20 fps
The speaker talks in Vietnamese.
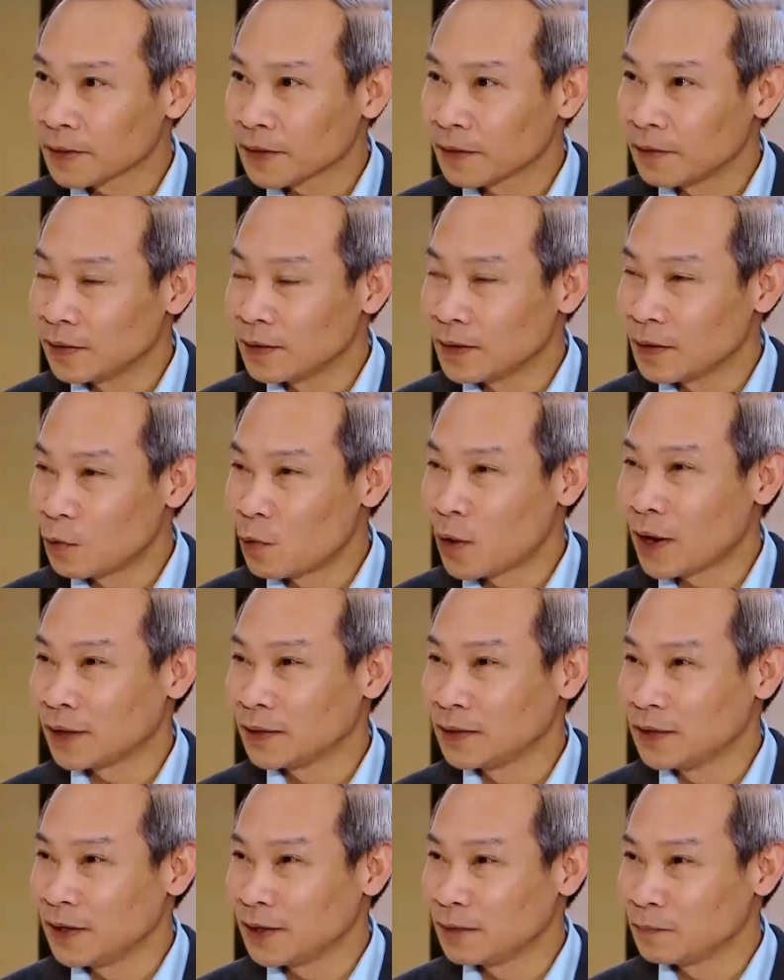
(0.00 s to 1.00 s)
gọi là
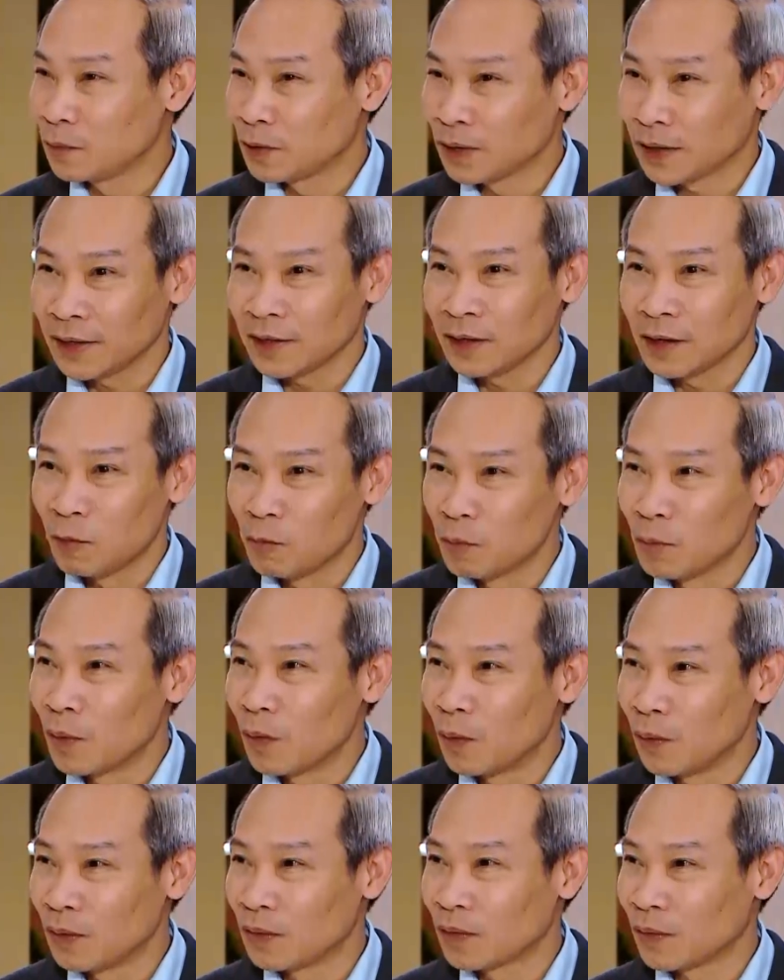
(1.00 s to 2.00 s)
hoàn thiện một cách đồng
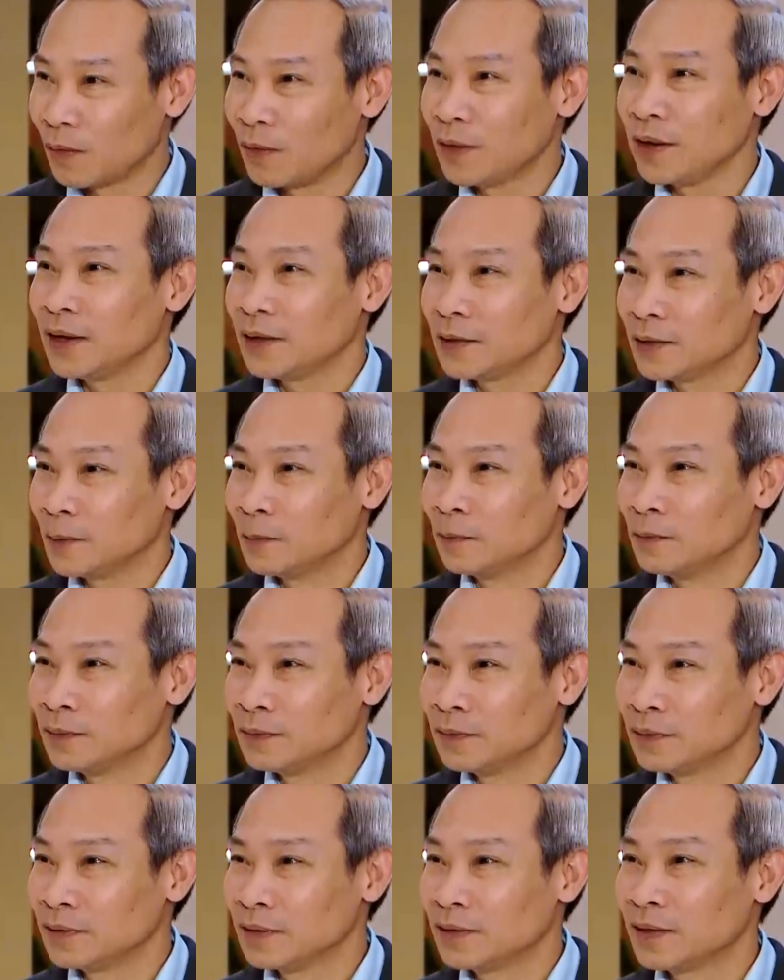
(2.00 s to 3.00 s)
bộ có hệ thống
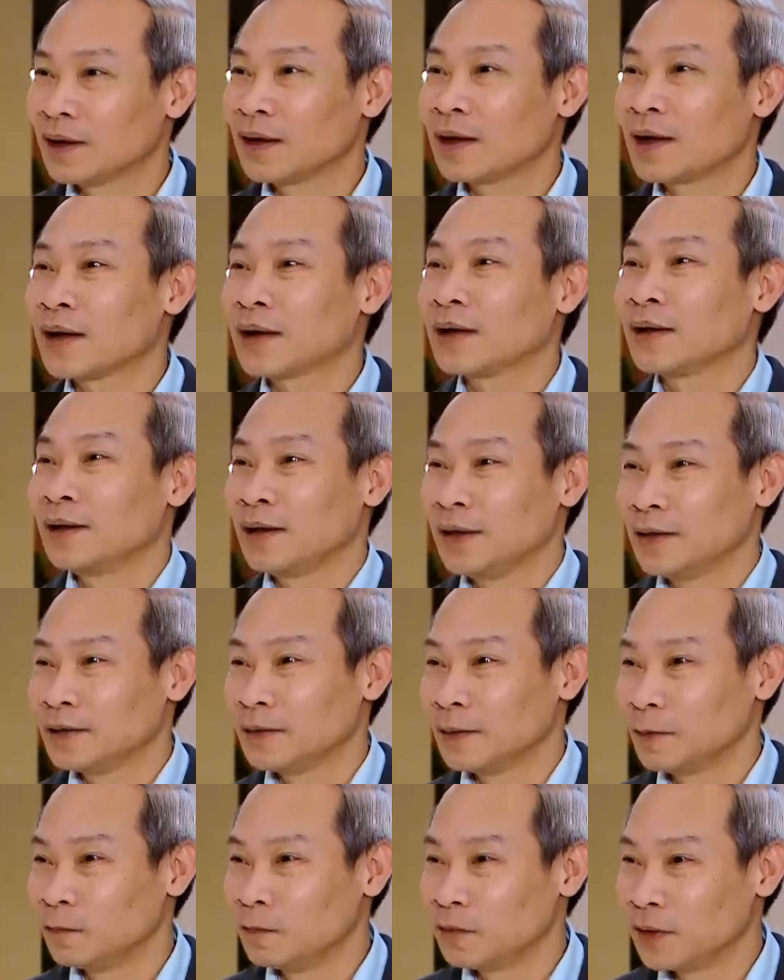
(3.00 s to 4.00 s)
các cái hệ
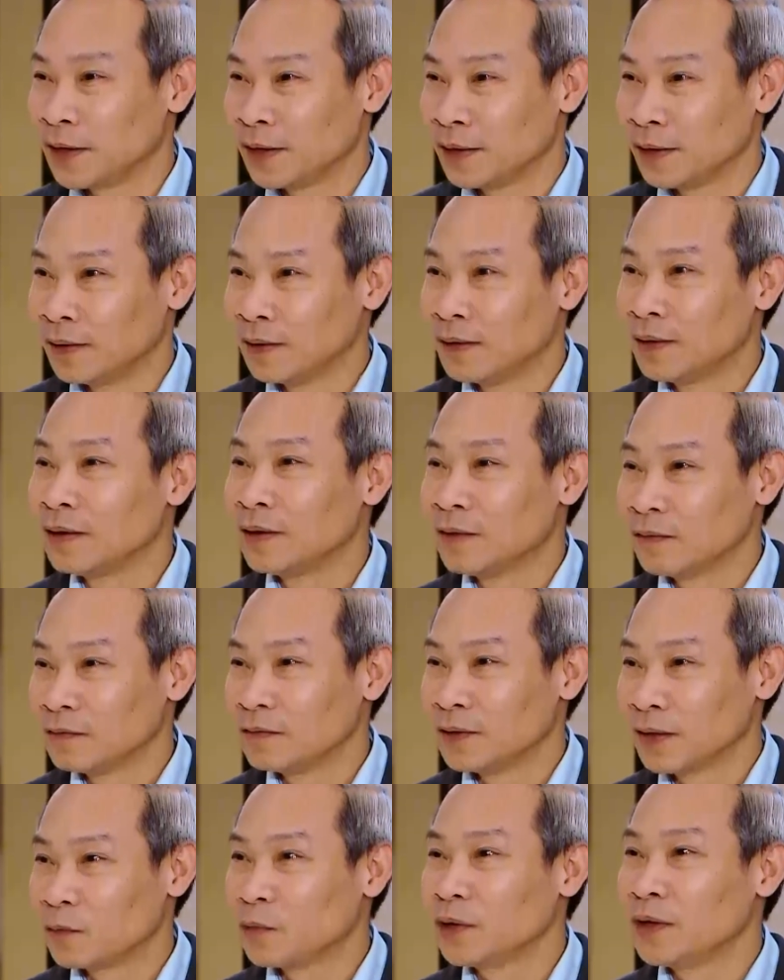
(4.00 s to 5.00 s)
thống về
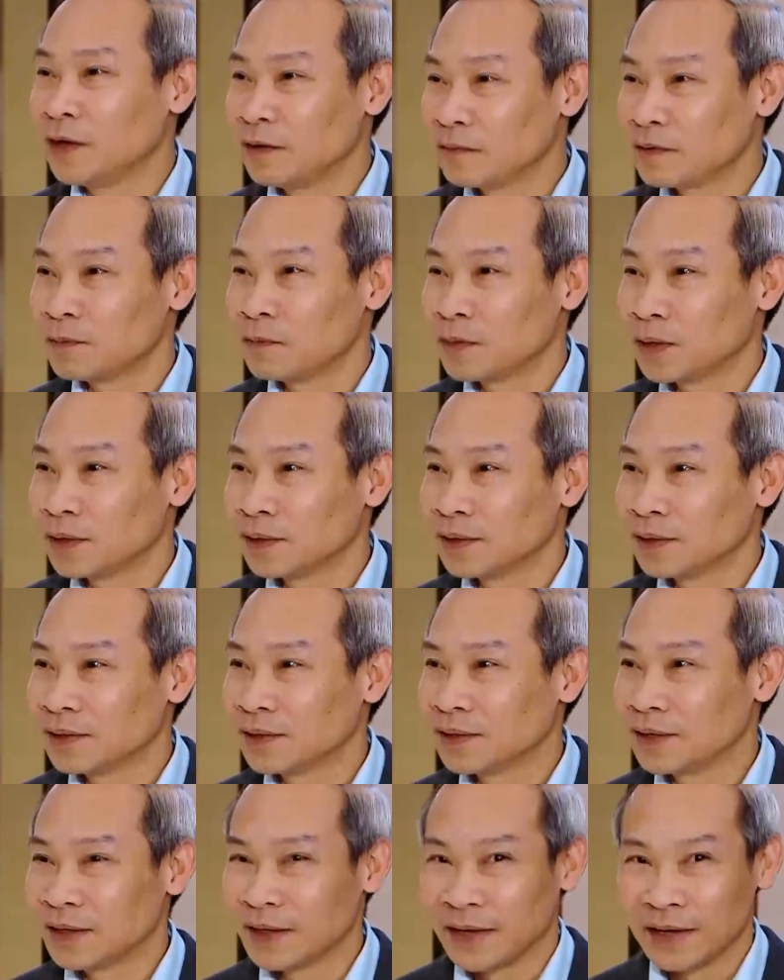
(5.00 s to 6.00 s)
về quy định pháp luật
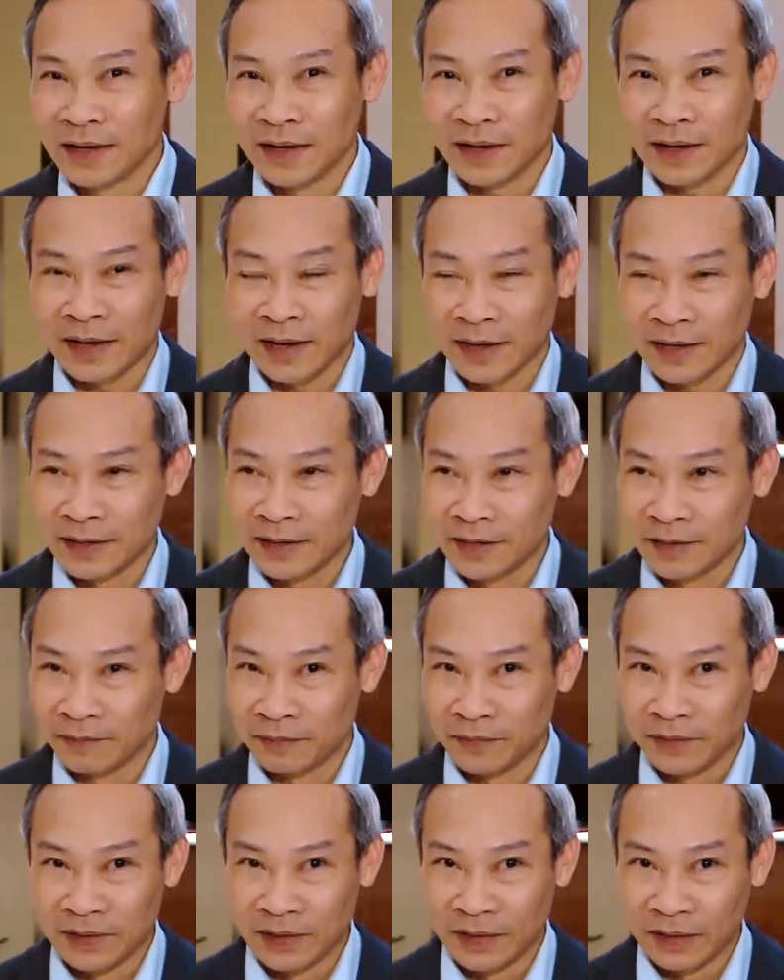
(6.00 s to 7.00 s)
thì đấy là cái
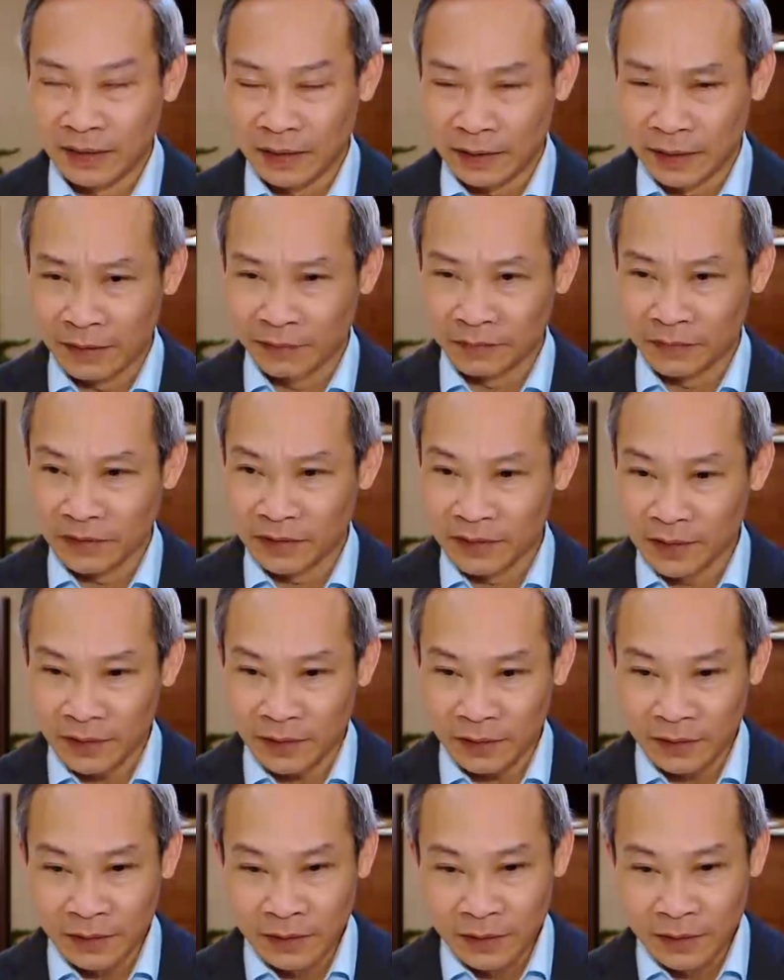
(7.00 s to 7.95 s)
điểm nhận điểm thứ nhất